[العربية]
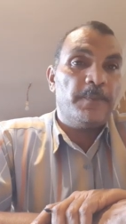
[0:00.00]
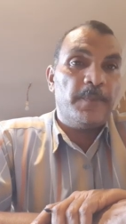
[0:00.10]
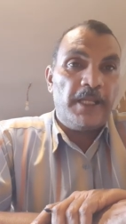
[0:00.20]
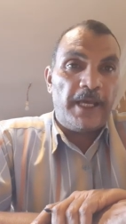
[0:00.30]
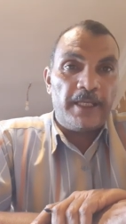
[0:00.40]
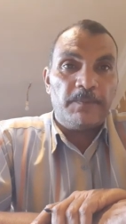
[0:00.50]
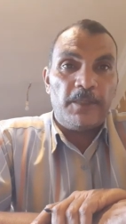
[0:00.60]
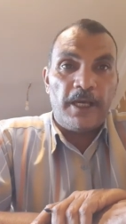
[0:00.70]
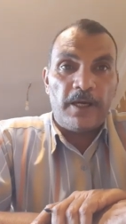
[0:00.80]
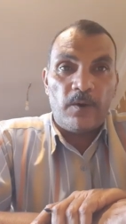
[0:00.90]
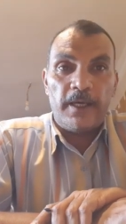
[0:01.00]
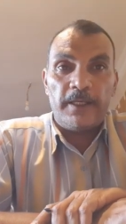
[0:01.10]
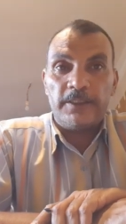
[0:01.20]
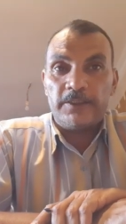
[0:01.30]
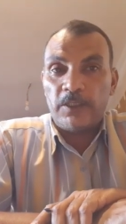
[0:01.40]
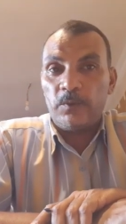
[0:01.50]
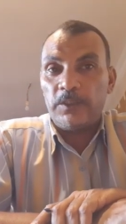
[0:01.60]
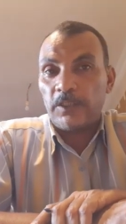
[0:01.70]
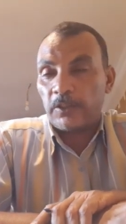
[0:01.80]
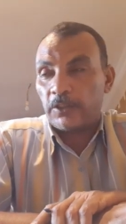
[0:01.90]
من حجم الهواء
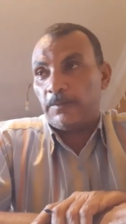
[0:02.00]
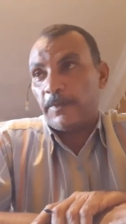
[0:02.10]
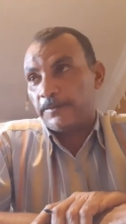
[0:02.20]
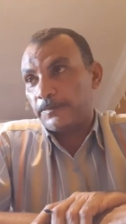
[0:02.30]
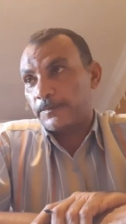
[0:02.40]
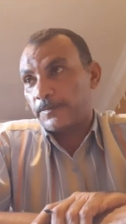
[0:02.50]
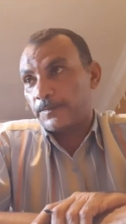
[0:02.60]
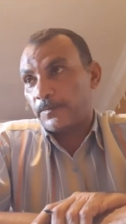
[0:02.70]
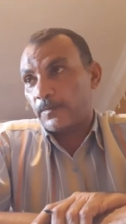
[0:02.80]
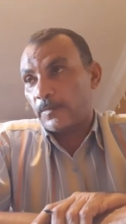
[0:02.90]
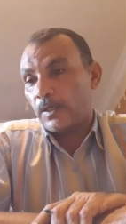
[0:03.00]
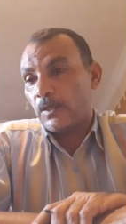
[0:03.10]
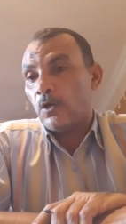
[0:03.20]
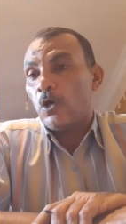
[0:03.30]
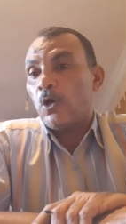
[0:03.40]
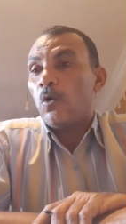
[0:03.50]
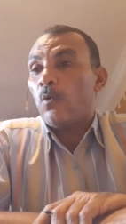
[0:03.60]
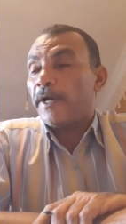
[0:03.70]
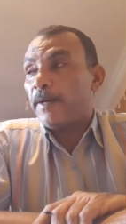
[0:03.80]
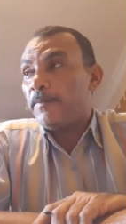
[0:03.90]
الجوي تقريبا
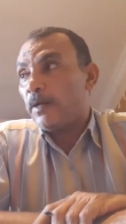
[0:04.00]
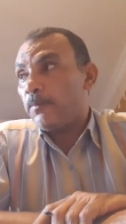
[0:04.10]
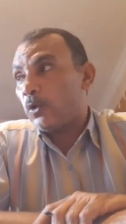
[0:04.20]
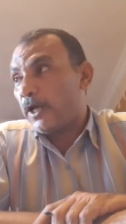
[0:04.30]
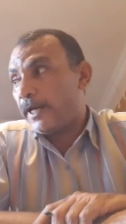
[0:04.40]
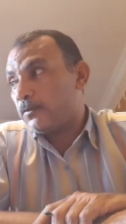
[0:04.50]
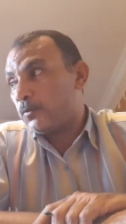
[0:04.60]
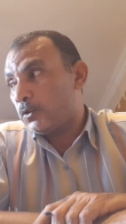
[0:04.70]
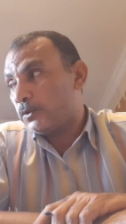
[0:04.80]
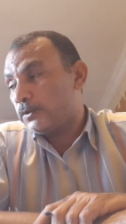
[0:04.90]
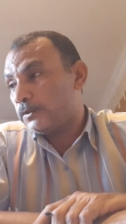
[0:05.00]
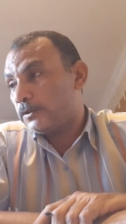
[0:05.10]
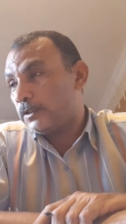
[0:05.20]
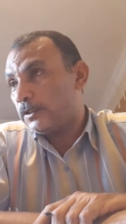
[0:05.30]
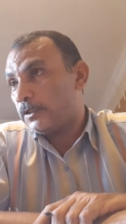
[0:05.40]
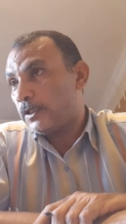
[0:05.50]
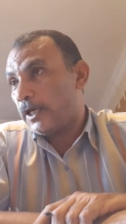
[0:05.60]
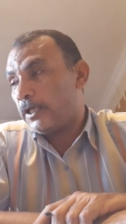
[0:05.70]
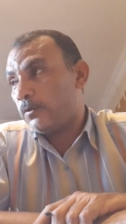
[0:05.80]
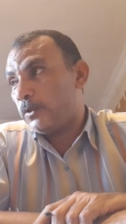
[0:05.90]
وكم يبلغ حجمه
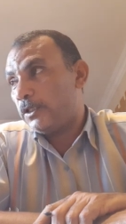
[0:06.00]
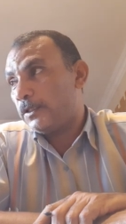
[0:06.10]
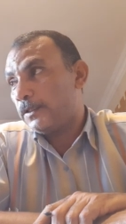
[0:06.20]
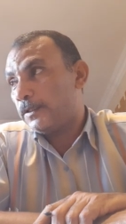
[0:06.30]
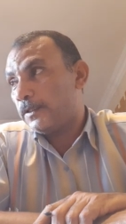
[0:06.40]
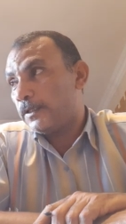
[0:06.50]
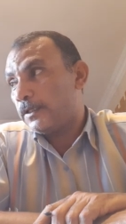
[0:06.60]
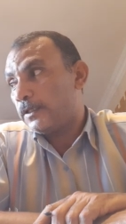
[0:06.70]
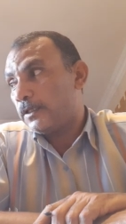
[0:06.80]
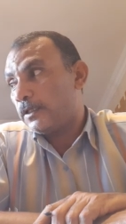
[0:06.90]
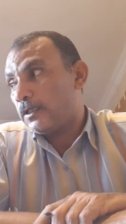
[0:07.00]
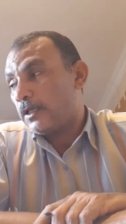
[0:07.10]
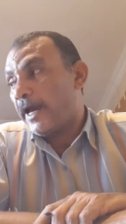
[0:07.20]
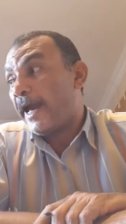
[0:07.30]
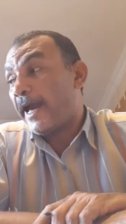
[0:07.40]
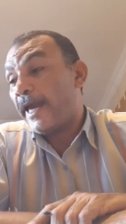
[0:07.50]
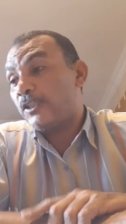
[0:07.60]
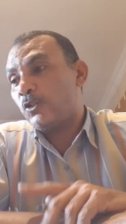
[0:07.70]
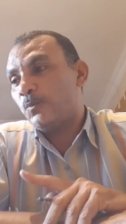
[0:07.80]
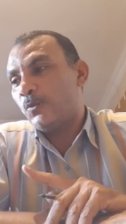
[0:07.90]
ها حلوين 21%
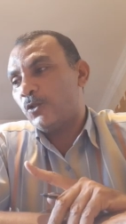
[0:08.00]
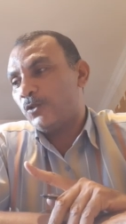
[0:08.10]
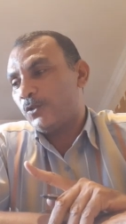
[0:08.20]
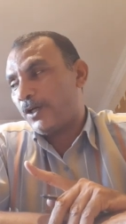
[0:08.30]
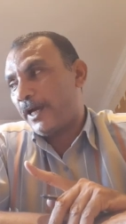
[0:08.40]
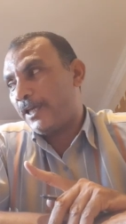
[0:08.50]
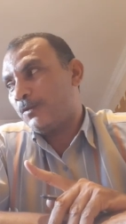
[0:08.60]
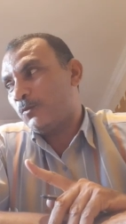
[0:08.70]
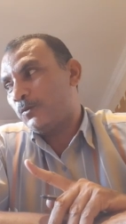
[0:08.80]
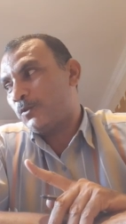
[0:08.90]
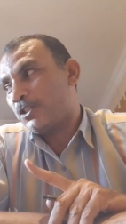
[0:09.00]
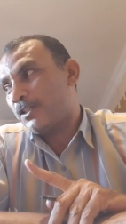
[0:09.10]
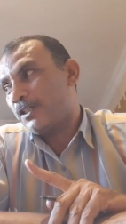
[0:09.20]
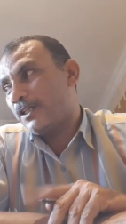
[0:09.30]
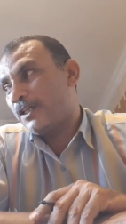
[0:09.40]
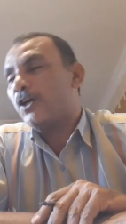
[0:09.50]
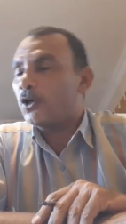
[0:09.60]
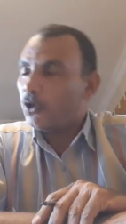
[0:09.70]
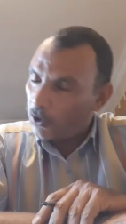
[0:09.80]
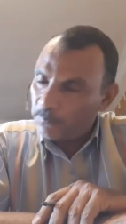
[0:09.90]
حجمه حجمه مش
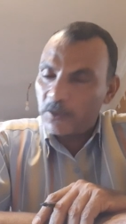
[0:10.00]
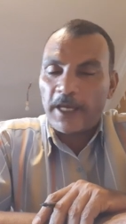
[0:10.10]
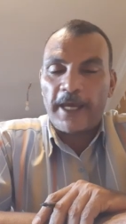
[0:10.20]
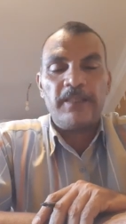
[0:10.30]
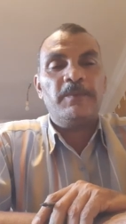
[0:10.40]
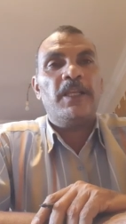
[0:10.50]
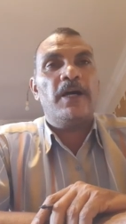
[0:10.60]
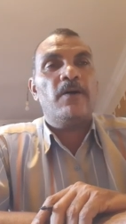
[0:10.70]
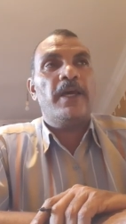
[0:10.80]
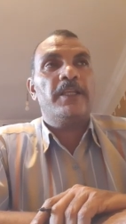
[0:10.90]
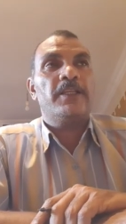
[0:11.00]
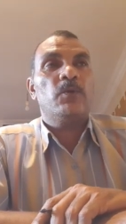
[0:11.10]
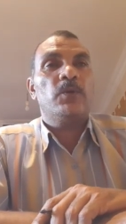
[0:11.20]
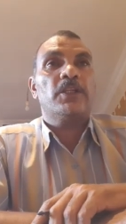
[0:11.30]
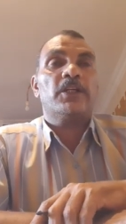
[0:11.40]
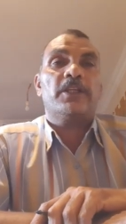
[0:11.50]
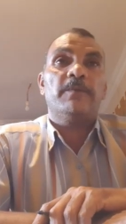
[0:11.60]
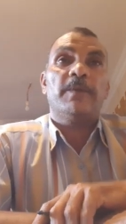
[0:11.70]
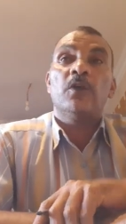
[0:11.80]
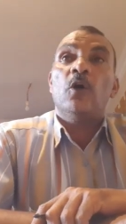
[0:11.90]
خمس حجم الهواء الجوي
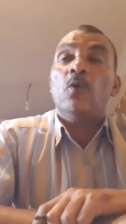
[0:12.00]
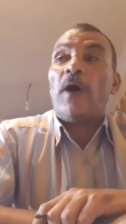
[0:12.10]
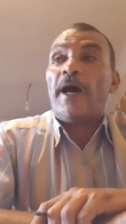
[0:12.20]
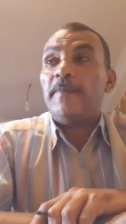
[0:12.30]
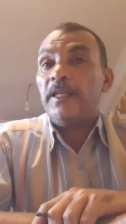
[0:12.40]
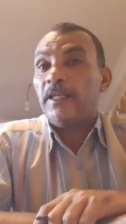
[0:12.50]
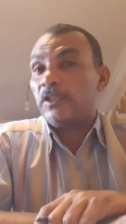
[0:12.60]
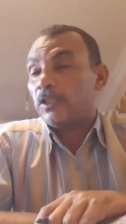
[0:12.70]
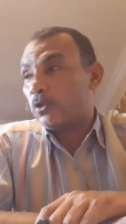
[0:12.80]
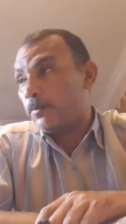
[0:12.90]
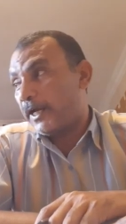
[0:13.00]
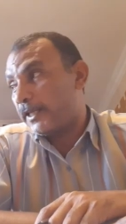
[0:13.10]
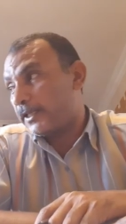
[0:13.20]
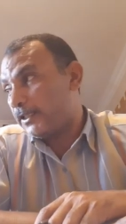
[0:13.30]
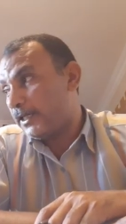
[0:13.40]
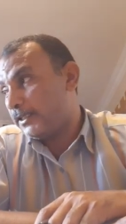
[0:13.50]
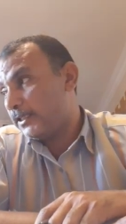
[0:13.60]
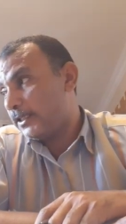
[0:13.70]
تقريبا وعملنا تجربة على كده